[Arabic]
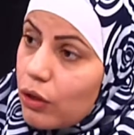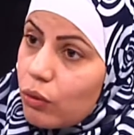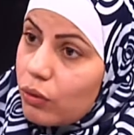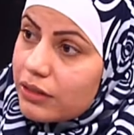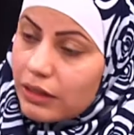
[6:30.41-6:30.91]

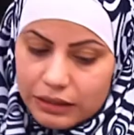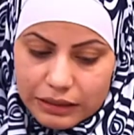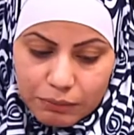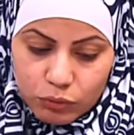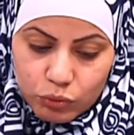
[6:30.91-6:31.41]
وعندنا
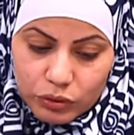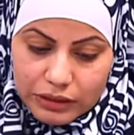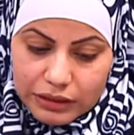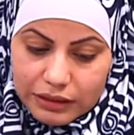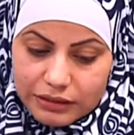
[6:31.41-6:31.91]
الموضوع
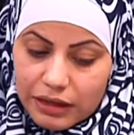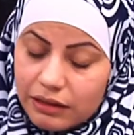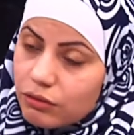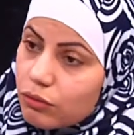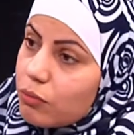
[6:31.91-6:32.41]
الثالث
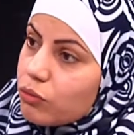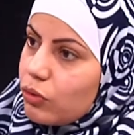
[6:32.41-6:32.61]
اللي هو موضوع